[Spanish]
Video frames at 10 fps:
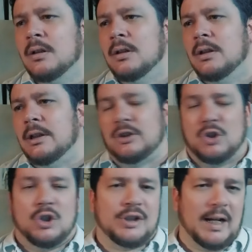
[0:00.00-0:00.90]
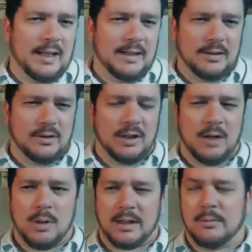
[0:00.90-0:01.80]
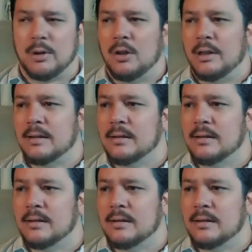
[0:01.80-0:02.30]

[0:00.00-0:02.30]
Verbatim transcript: Y todos agradeciéndole a Warner Brothers.